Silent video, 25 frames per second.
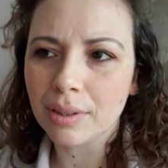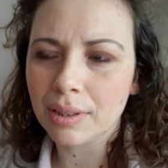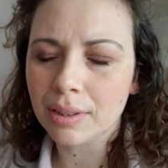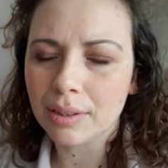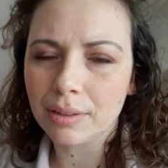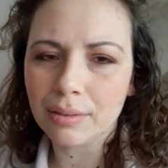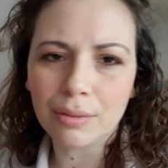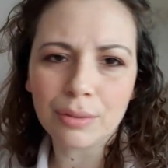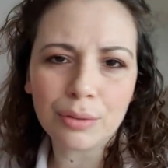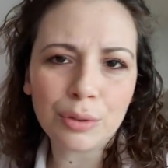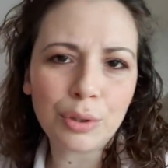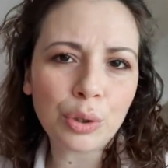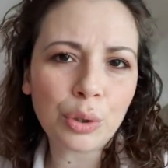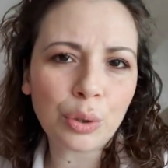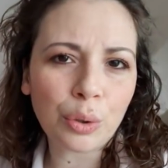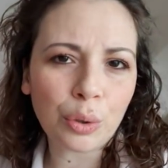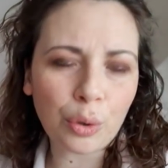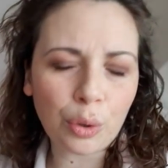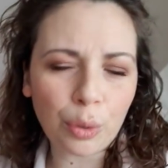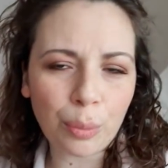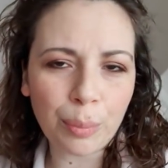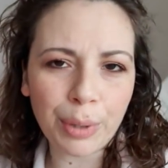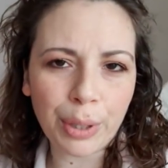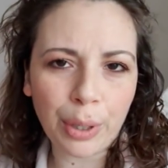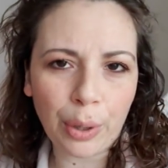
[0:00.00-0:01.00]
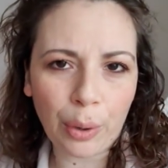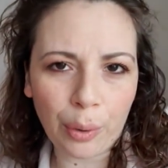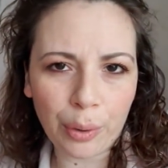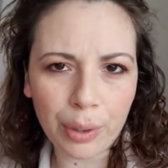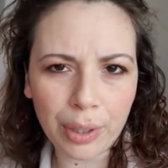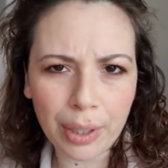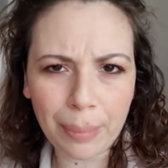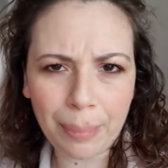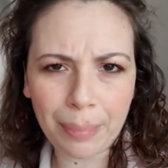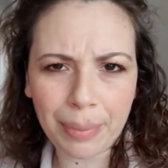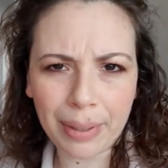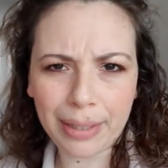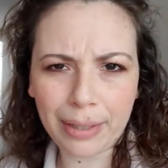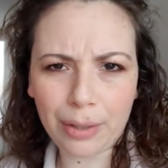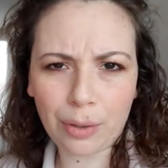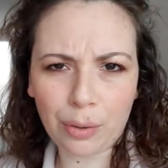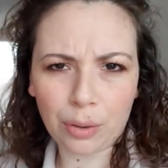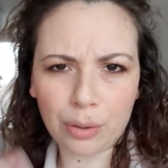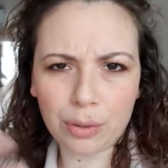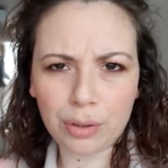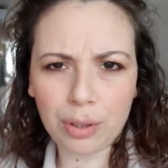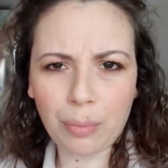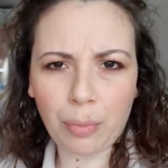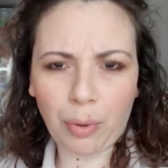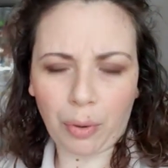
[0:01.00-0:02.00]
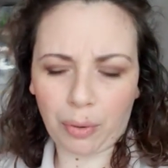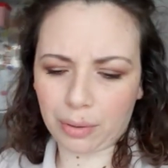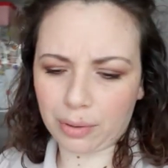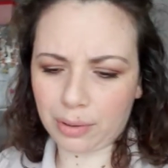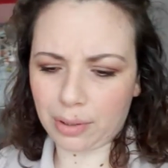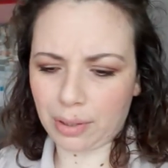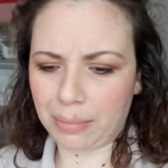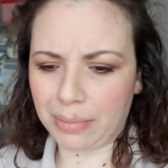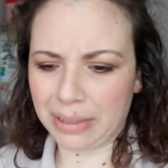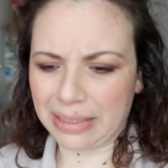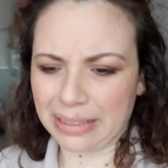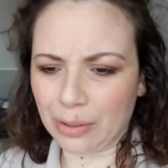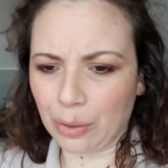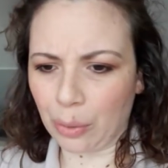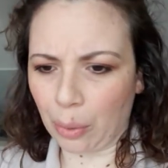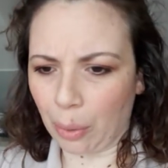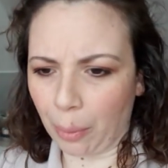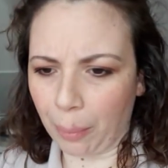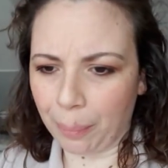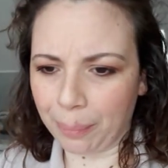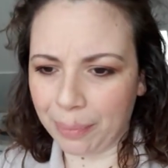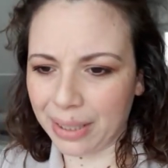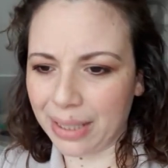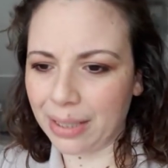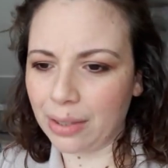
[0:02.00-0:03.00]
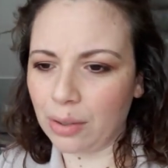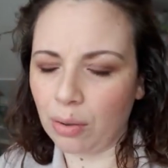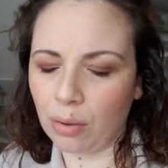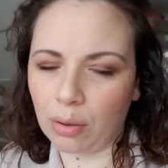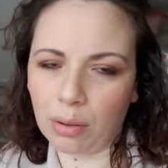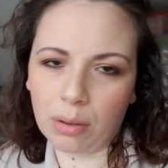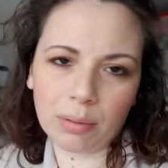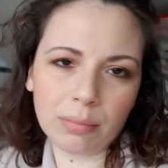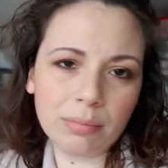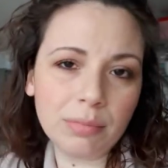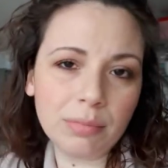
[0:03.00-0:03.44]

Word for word: eh, non dicono come noi pericolo di morte, ma dicono pericolo,